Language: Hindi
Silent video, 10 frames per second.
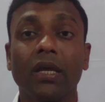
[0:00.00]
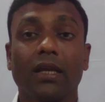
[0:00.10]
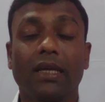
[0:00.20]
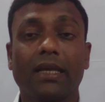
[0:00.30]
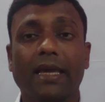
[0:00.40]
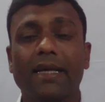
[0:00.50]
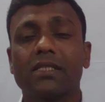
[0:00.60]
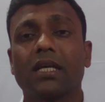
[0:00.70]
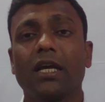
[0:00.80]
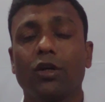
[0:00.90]
कि
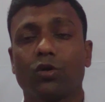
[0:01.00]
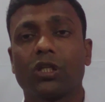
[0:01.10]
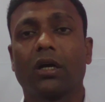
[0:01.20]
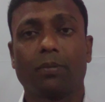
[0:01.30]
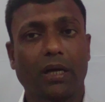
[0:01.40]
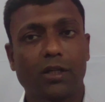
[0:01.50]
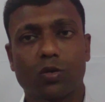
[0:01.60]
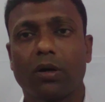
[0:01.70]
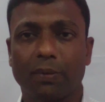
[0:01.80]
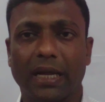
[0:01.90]
कैसे योजना अवकाश को
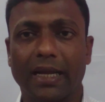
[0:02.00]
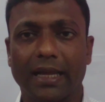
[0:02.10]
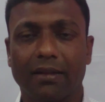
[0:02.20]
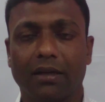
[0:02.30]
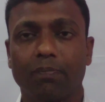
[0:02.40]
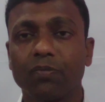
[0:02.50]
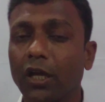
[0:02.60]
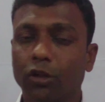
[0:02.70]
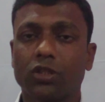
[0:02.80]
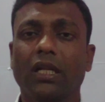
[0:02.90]
अपनाया गया था
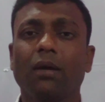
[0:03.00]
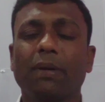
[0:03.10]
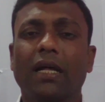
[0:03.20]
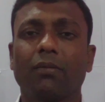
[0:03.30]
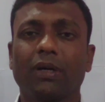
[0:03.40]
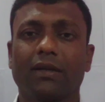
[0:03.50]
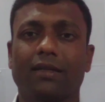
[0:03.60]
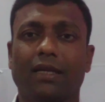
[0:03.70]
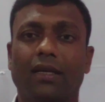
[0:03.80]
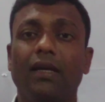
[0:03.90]
तो चलिए प्रारंभ करते
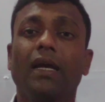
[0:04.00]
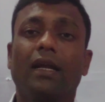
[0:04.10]
हैं